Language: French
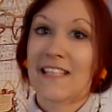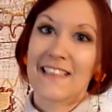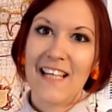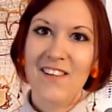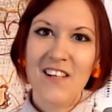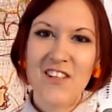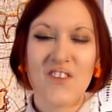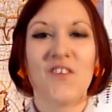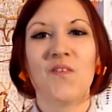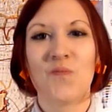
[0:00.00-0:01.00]
Salut les
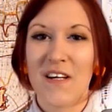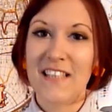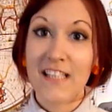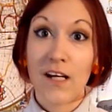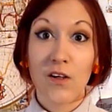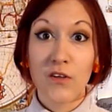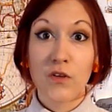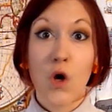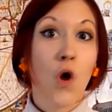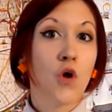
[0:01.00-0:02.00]
gens, moi c'est
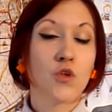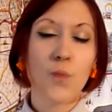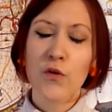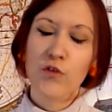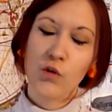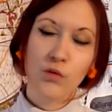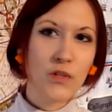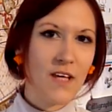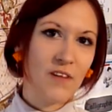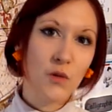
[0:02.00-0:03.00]
Charlotte. Je pense que vous
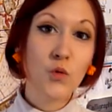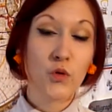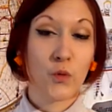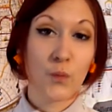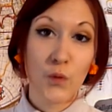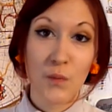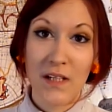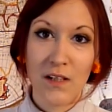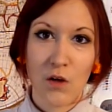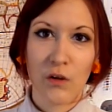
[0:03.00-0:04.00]
savez tous qu'on peut
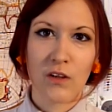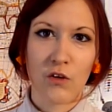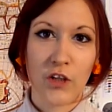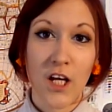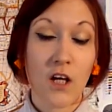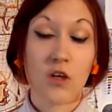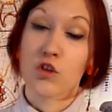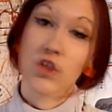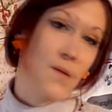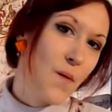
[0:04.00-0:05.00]
oublier une langue étrangère,
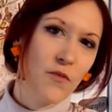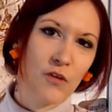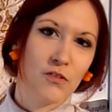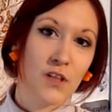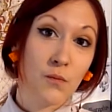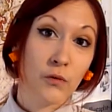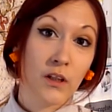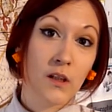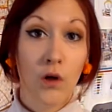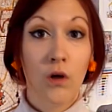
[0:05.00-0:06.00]
j'ai pas besoin de vous le
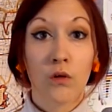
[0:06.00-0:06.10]
démontrer.